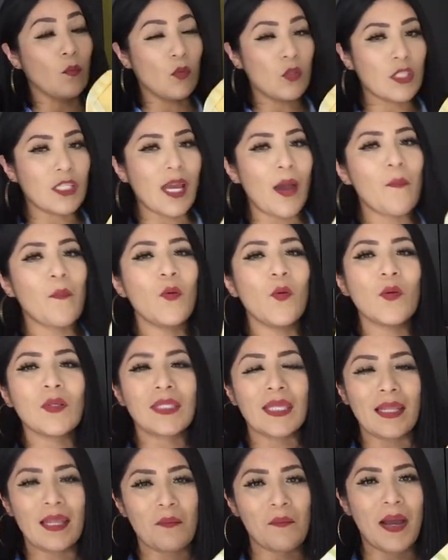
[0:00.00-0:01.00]
mucha
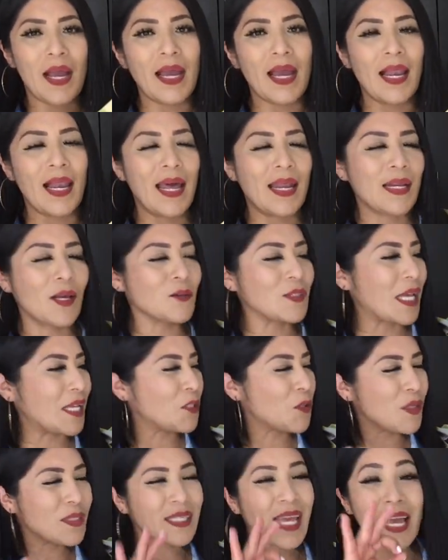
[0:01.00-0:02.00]
blusa de manga larga, o sea,
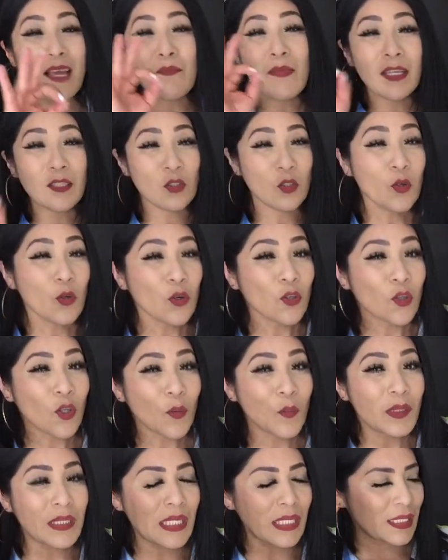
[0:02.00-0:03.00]
yo es que ahí me
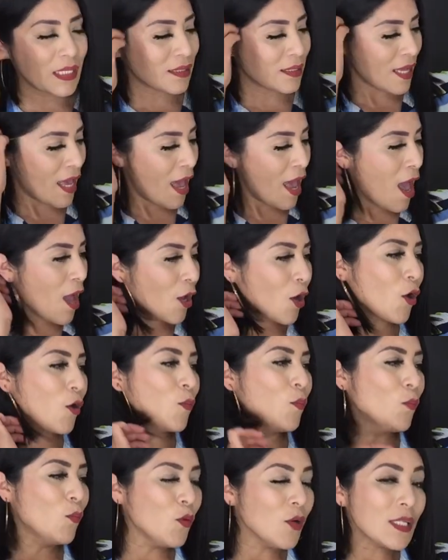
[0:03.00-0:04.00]
surto muchachas,
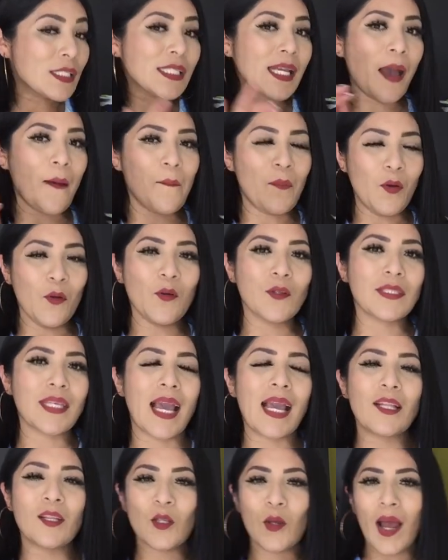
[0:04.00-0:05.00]
con mucha blusa
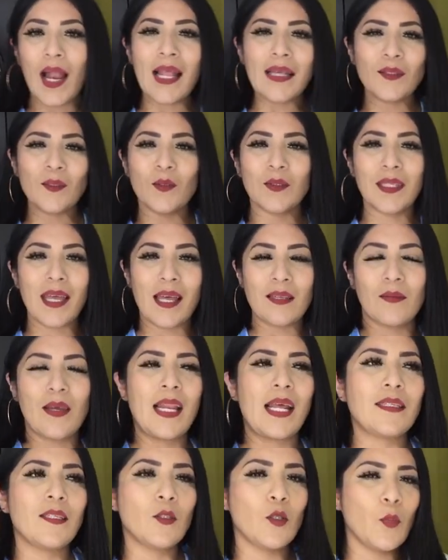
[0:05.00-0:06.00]
ahí, todas las que ustedes
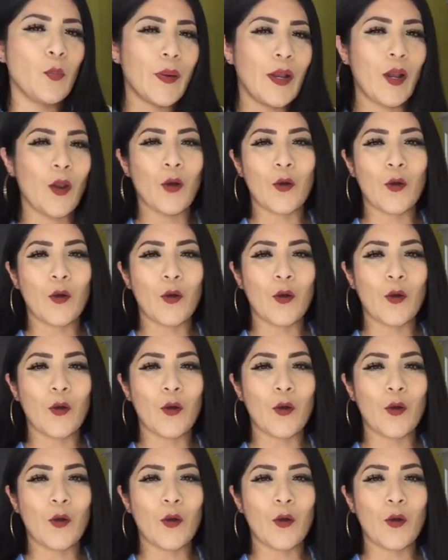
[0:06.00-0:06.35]
ven así súper